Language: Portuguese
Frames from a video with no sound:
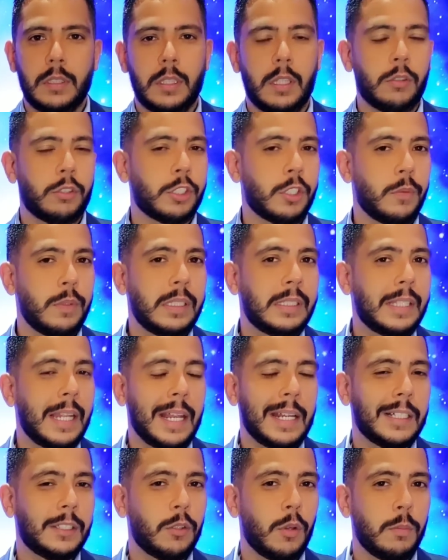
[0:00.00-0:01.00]
Deus não
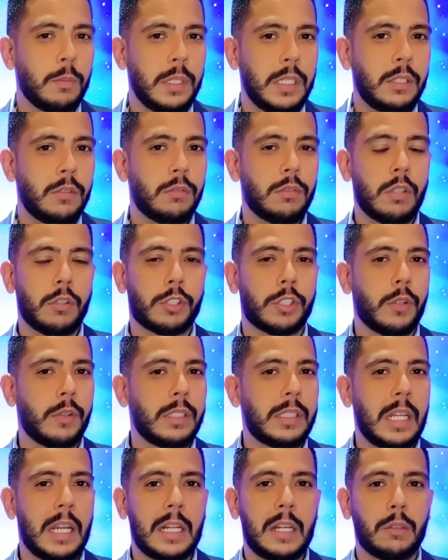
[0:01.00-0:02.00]
entrega domínio, Deus não
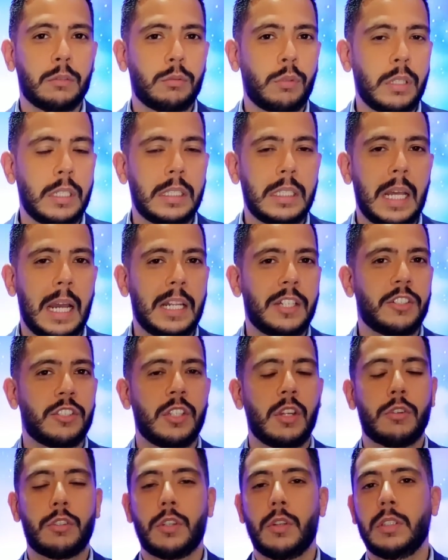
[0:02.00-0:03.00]
entrega autoridade,
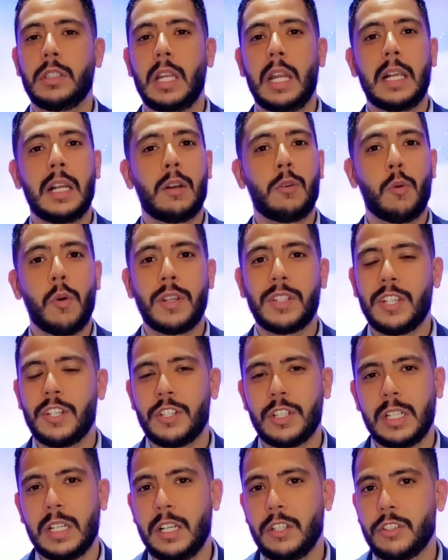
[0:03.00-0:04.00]
Deus não entrega
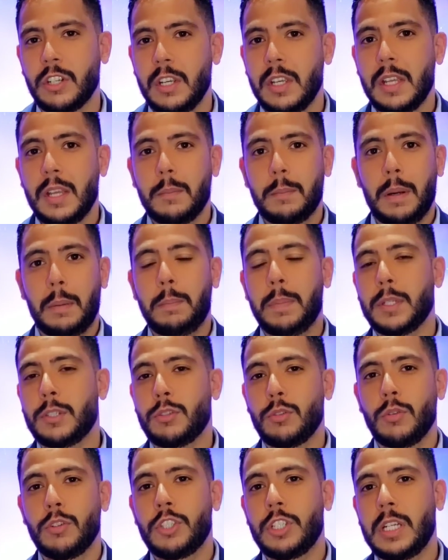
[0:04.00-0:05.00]
coisas grandes para
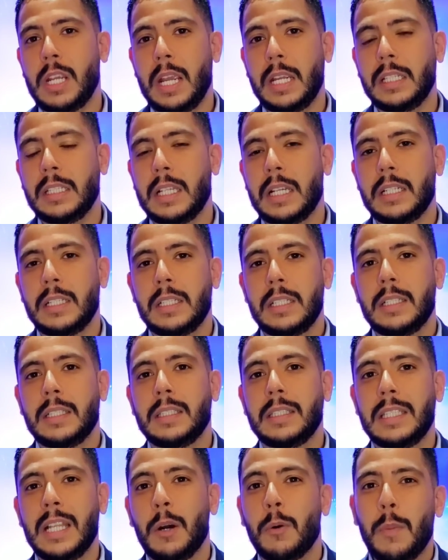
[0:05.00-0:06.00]
pessoas que ainda
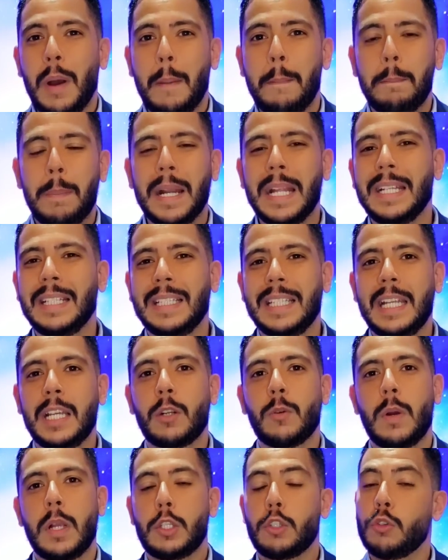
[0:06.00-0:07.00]
não
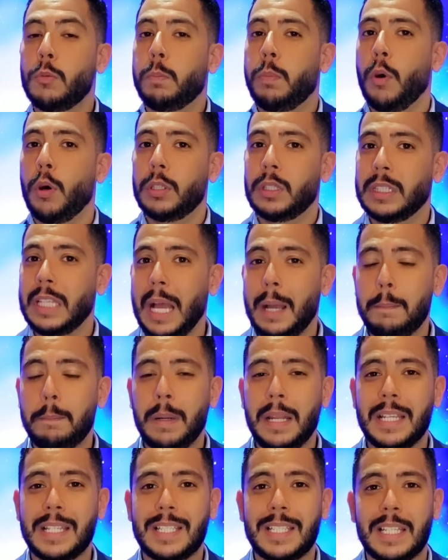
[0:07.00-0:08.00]
aprenderam a suportar a
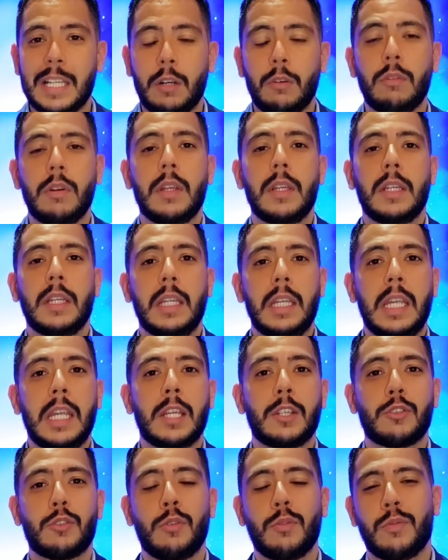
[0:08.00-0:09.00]
pressão e
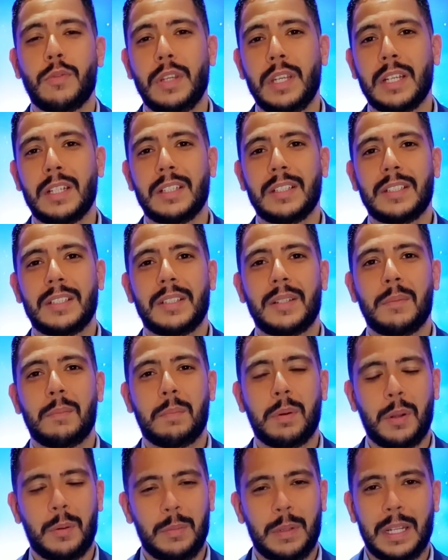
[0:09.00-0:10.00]
resolver
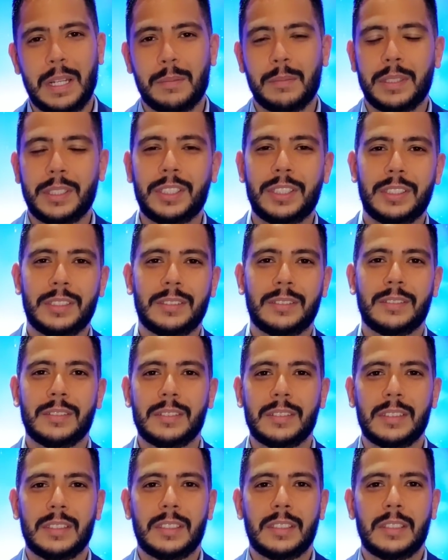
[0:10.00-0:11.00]
problemas.
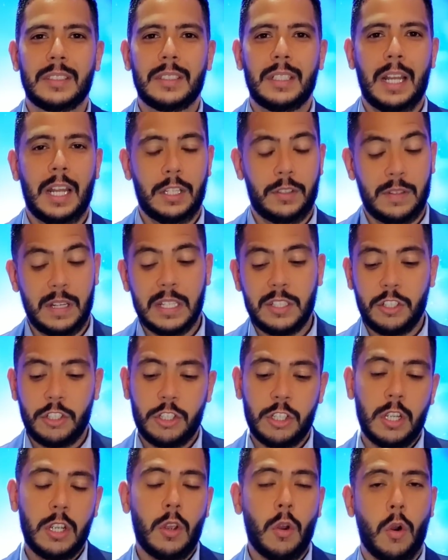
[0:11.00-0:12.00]
Às
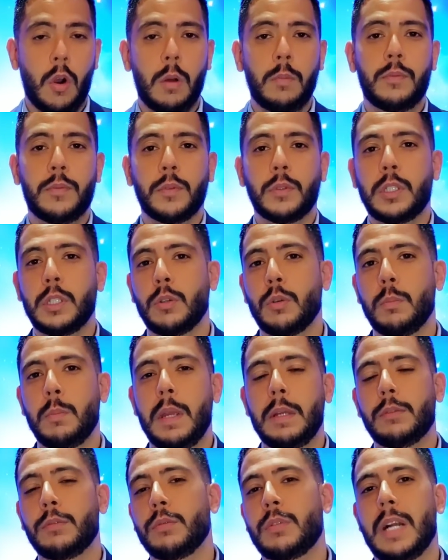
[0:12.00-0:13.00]
vezes, óbvio que no
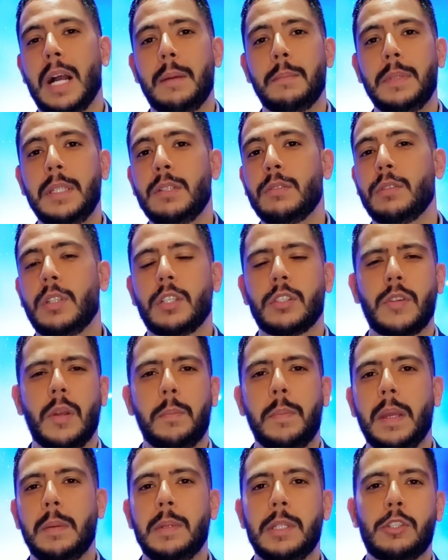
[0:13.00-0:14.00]
meio do caminho Deus vai
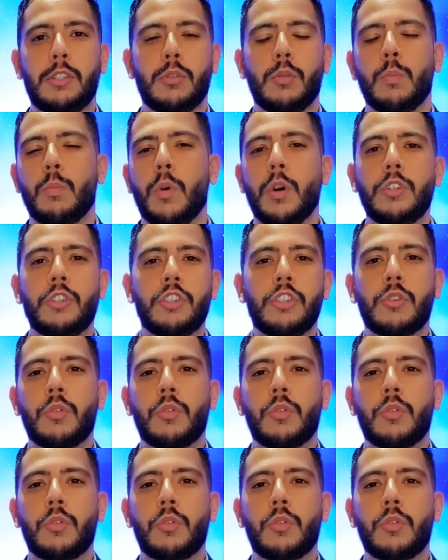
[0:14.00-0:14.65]
permitindo um monte